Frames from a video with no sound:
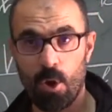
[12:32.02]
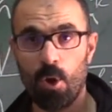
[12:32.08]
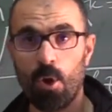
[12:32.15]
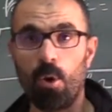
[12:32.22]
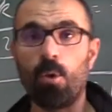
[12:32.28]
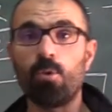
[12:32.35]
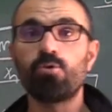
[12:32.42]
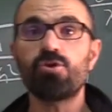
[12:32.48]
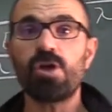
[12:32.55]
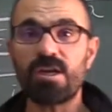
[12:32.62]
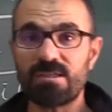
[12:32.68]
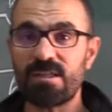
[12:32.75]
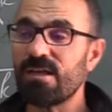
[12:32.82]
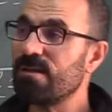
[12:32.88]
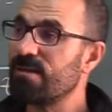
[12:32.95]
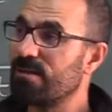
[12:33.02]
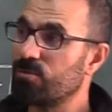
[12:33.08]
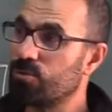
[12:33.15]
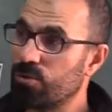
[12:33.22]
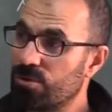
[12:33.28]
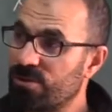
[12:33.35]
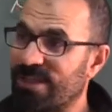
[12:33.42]
O uzakta
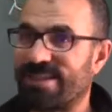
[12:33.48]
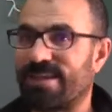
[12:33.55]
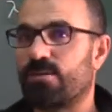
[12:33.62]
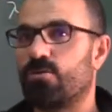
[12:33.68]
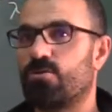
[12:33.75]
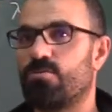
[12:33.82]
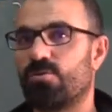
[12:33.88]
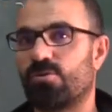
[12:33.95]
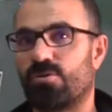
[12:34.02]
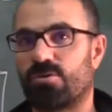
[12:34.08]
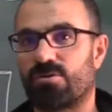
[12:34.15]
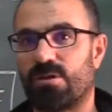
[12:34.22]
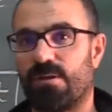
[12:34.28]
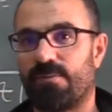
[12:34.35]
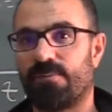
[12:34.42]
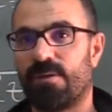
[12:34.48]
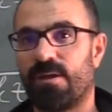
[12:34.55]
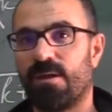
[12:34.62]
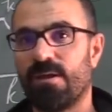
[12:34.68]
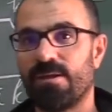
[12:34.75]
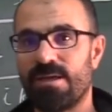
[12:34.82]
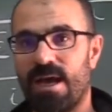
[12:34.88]
çünkü dedektörümüz orada.
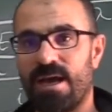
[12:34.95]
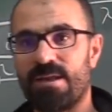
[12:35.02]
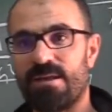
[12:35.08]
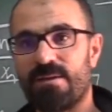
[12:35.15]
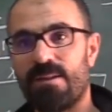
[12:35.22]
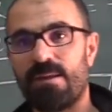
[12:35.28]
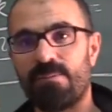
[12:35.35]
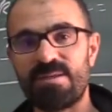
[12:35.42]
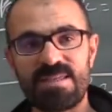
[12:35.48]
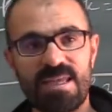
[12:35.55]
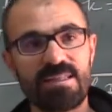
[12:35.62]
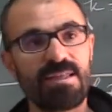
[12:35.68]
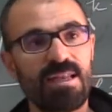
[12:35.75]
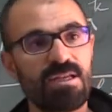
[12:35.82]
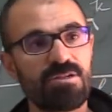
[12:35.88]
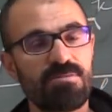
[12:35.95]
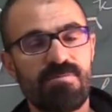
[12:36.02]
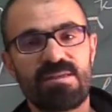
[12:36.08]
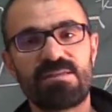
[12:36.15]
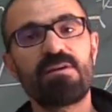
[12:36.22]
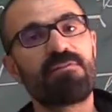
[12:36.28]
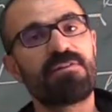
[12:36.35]
Yani biz etkileşim
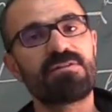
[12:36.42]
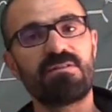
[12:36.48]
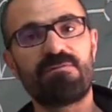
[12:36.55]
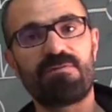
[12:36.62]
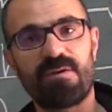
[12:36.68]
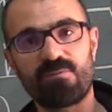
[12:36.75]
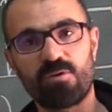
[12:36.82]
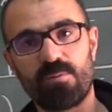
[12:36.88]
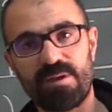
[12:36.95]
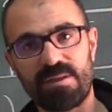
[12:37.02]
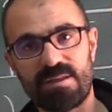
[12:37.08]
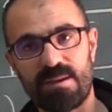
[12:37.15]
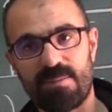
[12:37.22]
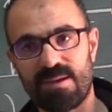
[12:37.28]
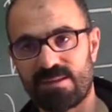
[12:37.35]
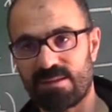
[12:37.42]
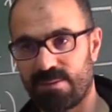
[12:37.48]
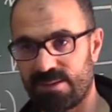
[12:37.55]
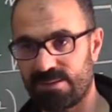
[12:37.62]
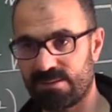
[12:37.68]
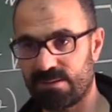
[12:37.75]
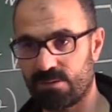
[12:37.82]
mesafesini femtometre
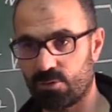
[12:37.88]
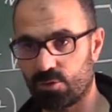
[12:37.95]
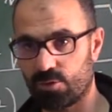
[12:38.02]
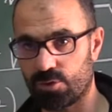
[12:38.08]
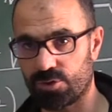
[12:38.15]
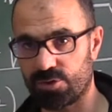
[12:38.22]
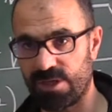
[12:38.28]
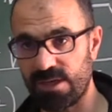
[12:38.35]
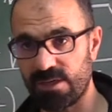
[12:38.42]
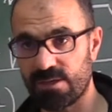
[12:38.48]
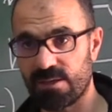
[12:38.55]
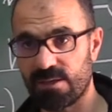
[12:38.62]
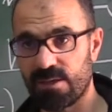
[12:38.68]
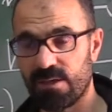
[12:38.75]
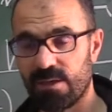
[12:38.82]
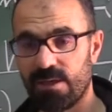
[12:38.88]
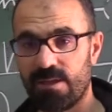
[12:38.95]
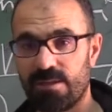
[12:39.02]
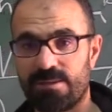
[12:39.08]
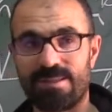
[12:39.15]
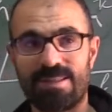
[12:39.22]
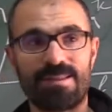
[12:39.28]
mesafesinde düşünürsek
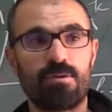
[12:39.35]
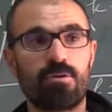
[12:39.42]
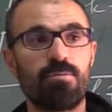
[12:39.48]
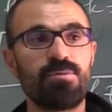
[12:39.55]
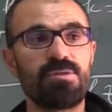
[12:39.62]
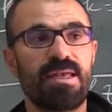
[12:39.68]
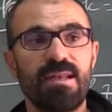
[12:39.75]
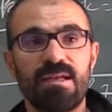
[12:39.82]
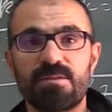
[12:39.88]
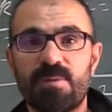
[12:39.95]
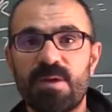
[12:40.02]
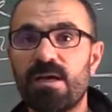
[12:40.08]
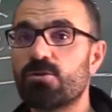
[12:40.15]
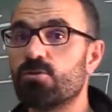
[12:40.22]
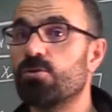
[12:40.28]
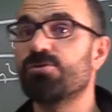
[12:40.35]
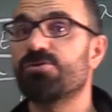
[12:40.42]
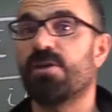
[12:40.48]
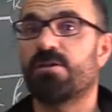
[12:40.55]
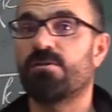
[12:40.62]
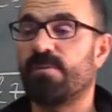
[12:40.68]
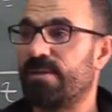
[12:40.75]
dedektörümüz en az birkaç 10
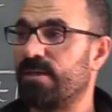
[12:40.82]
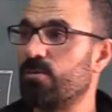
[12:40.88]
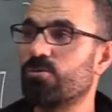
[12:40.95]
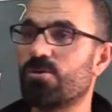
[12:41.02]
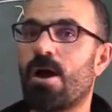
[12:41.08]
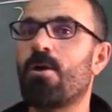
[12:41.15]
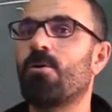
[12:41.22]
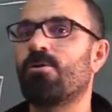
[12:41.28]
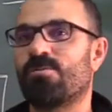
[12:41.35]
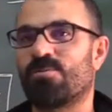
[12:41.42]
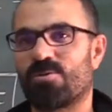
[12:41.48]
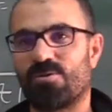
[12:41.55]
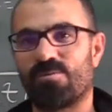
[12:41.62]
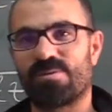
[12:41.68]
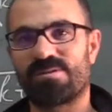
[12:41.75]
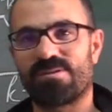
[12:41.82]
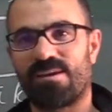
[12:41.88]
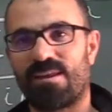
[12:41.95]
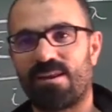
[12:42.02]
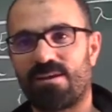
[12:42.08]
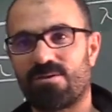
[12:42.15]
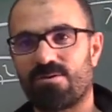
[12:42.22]
santimetre uzağa konmuş olması
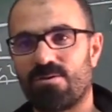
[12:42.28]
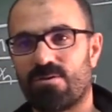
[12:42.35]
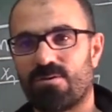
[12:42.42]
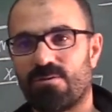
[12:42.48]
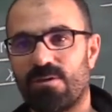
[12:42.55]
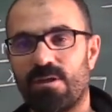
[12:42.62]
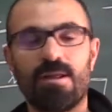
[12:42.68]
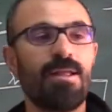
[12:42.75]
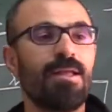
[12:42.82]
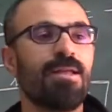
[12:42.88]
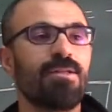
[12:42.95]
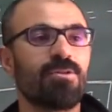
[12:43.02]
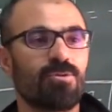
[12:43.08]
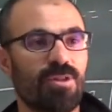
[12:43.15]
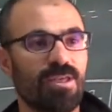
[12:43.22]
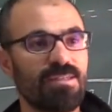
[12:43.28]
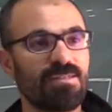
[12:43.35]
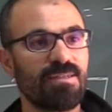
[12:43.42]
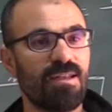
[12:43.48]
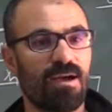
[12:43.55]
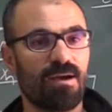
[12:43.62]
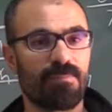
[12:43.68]
gerekiyor.
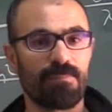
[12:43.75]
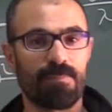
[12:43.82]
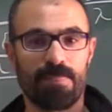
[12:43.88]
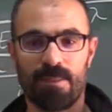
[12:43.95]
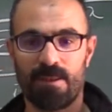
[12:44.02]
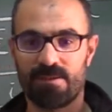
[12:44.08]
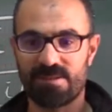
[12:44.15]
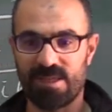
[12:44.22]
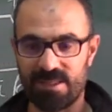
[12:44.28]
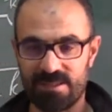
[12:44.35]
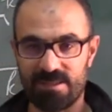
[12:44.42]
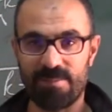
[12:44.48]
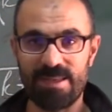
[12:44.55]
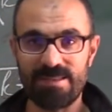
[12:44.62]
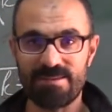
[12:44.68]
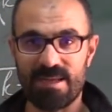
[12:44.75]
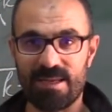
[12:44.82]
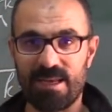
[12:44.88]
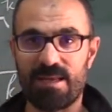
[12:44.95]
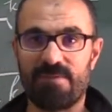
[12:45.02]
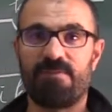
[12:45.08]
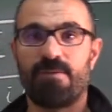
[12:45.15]
Dolayısıyla santimetre
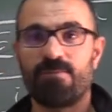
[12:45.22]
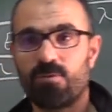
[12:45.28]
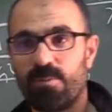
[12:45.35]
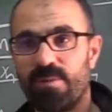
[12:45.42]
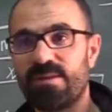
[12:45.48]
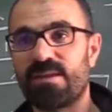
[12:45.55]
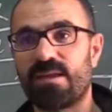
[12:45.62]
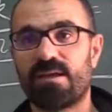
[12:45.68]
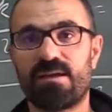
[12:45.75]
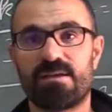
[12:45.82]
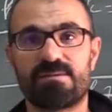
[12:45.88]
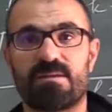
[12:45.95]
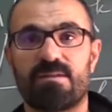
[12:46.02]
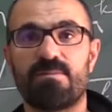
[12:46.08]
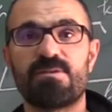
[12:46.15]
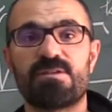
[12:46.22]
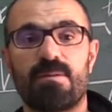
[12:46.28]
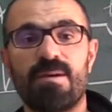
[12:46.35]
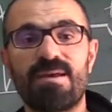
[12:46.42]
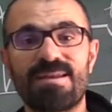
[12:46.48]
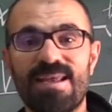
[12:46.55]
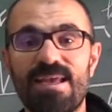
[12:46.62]
ile femtometre kıyasladığımız
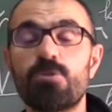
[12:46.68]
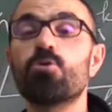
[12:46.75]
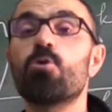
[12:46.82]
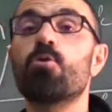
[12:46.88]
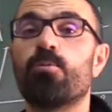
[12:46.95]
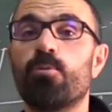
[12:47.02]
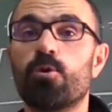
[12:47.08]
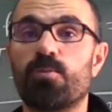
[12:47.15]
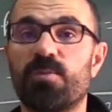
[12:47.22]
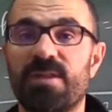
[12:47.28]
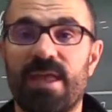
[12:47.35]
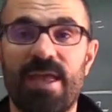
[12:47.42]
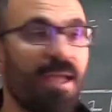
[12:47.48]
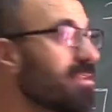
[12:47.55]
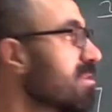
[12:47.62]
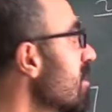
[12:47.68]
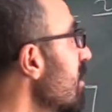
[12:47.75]
zaman R çok büyük bir değer.